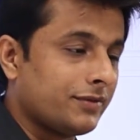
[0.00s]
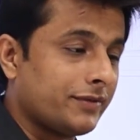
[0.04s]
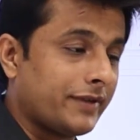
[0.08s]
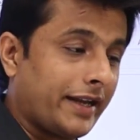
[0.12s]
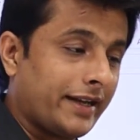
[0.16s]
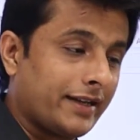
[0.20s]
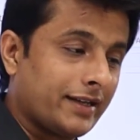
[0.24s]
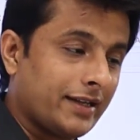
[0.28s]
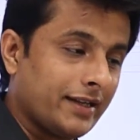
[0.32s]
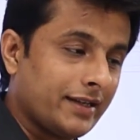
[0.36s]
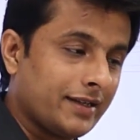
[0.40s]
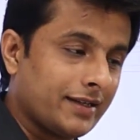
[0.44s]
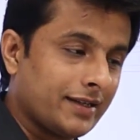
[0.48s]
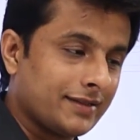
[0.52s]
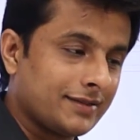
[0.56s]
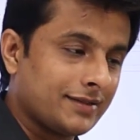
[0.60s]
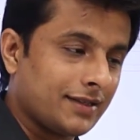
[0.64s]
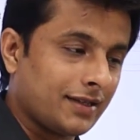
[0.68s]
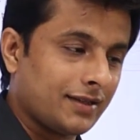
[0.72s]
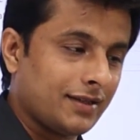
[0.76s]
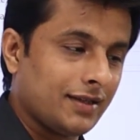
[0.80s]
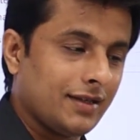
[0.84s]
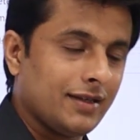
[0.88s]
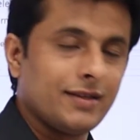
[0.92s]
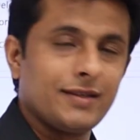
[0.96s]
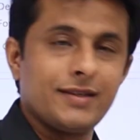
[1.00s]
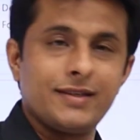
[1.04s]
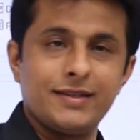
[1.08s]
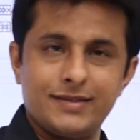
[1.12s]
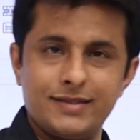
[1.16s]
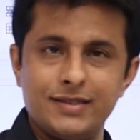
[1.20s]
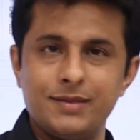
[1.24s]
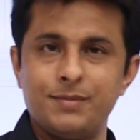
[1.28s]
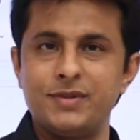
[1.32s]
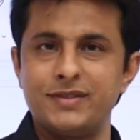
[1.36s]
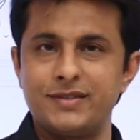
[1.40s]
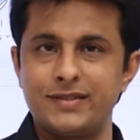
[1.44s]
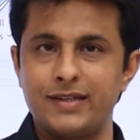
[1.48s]
राइट क्लिक कर सकते हैं
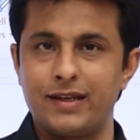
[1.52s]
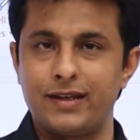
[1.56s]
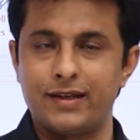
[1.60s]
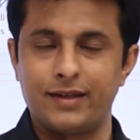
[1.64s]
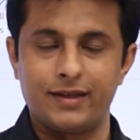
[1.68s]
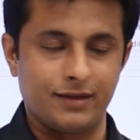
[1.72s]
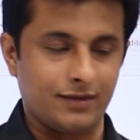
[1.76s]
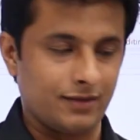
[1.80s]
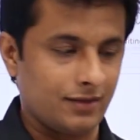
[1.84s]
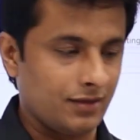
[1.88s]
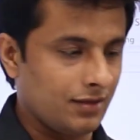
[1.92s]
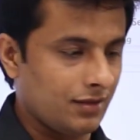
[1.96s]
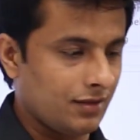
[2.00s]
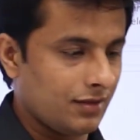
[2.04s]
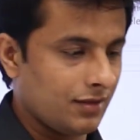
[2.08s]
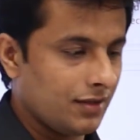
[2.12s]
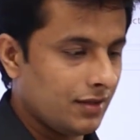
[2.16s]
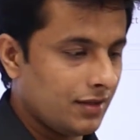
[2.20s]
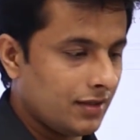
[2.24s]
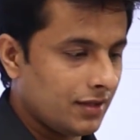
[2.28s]
किसी भी सेल के अंदर